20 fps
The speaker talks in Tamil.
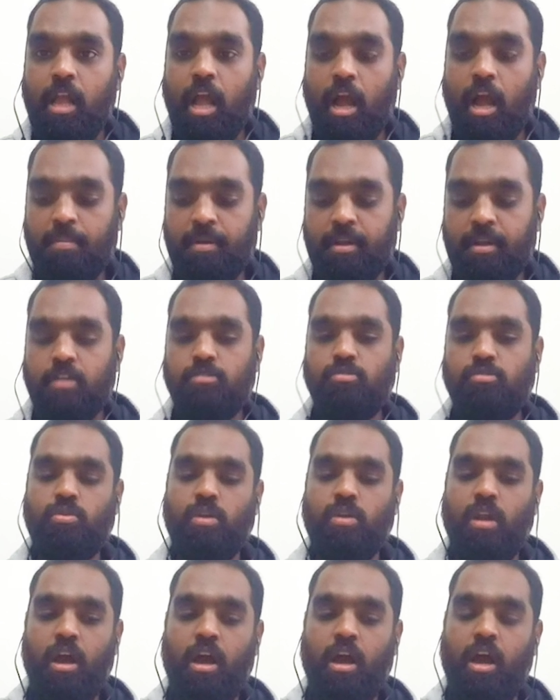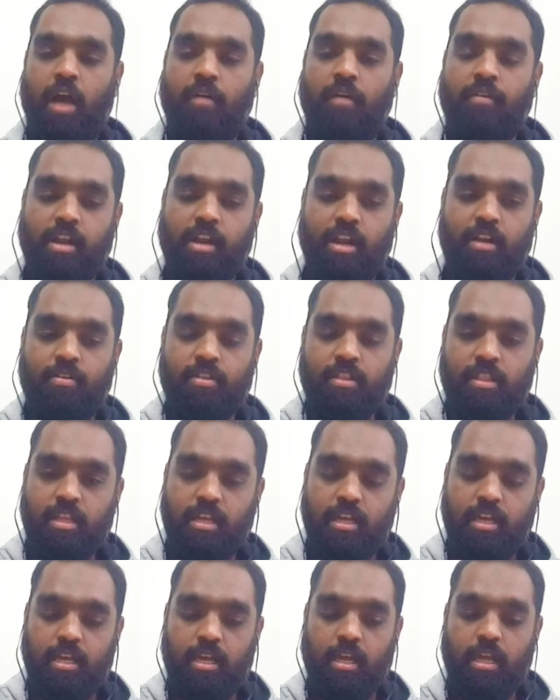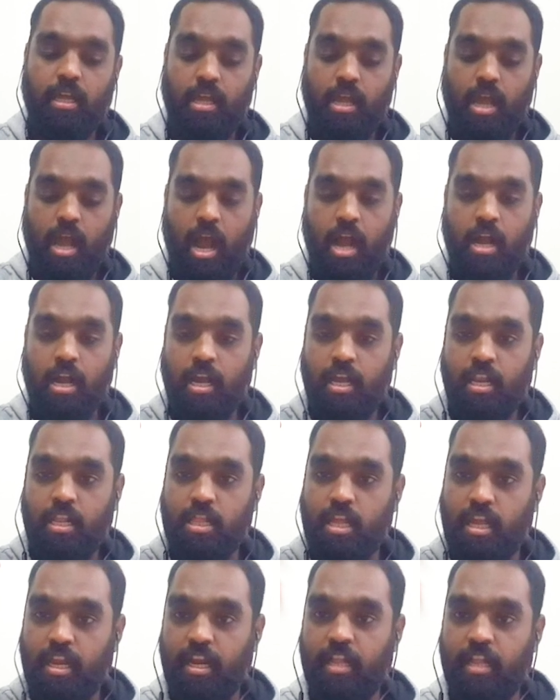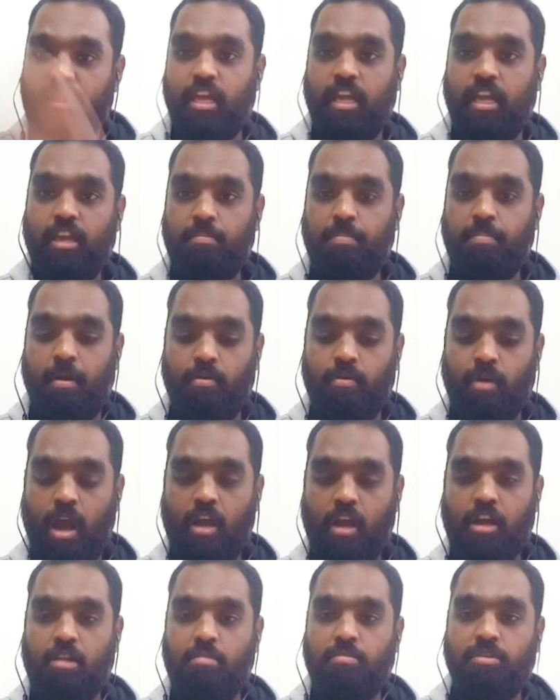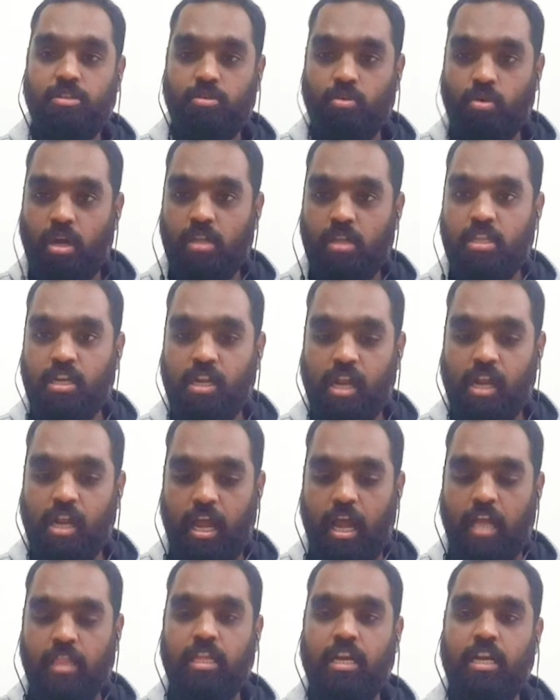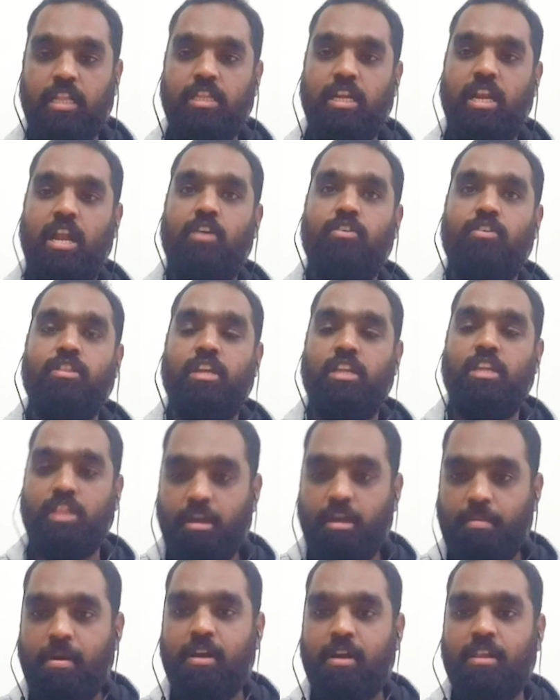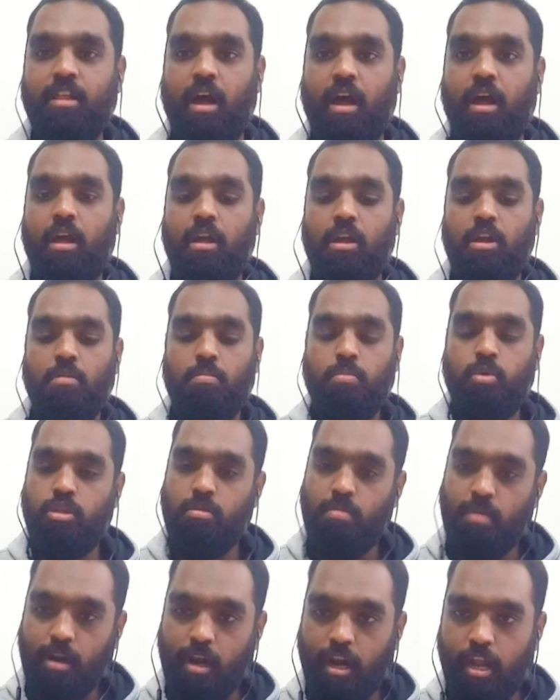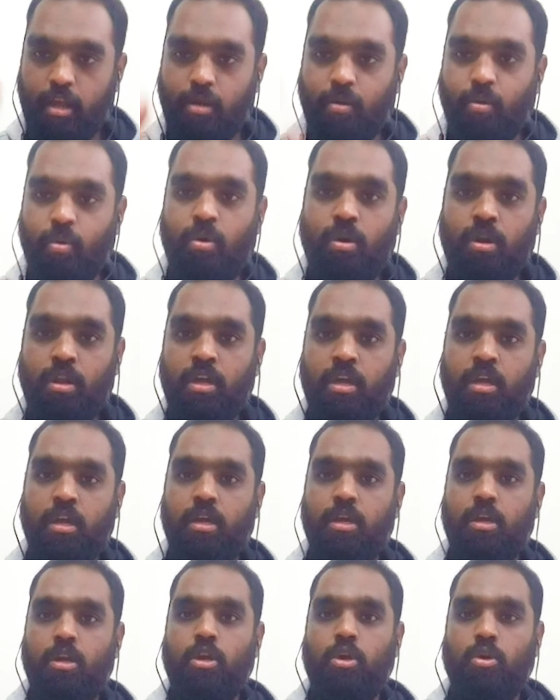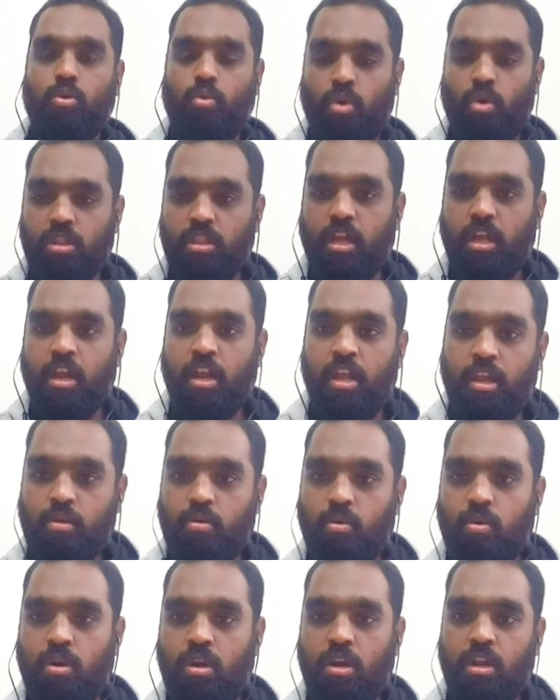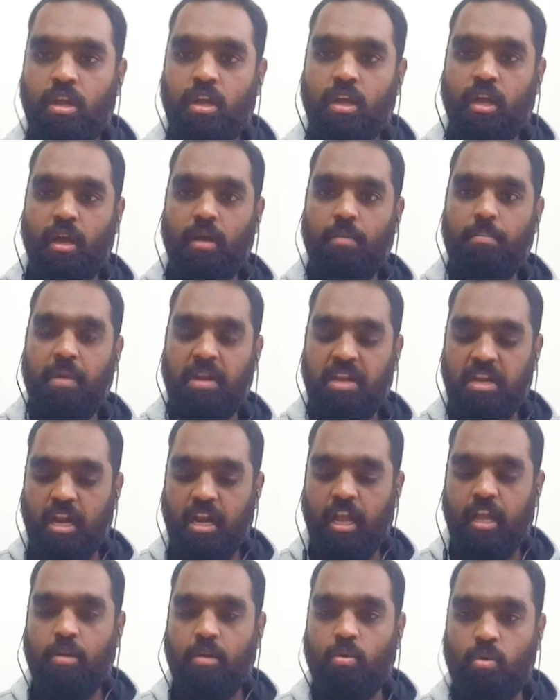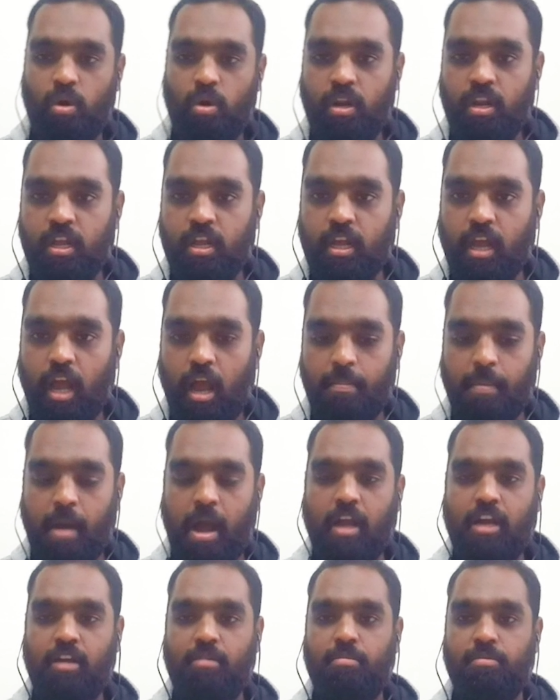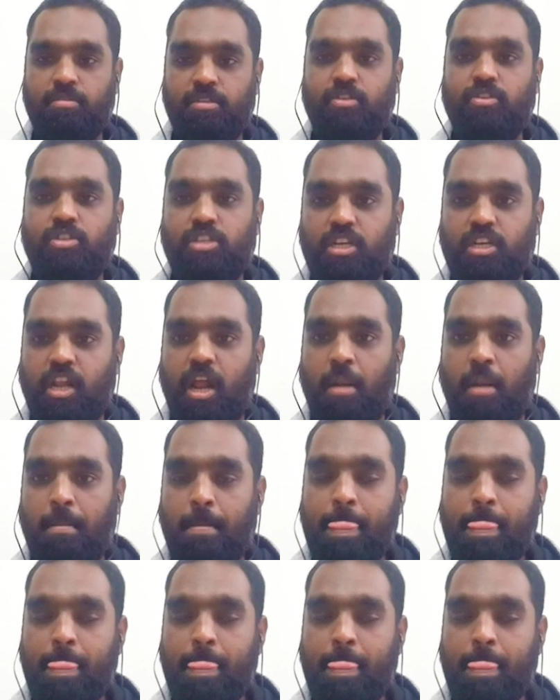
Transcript: அப்ப என்னன்னு சொன்னா அவர்கள் வந்து அங்க இருந்த இடத்தை இப்ப அவங்க ஆக்கிரமிச்சு உட்கார்ந்து இருக்காங்களே அந்த இடத்தெல்லாம் வந்து இந்த மாதிரிதான் பொதுமக்களை கொன்று குழந்தைகளை கொன்று பெண்களை கொன்று இப்ப ஆக்கிரமிச்சு வச்சிருக்கிறாங்க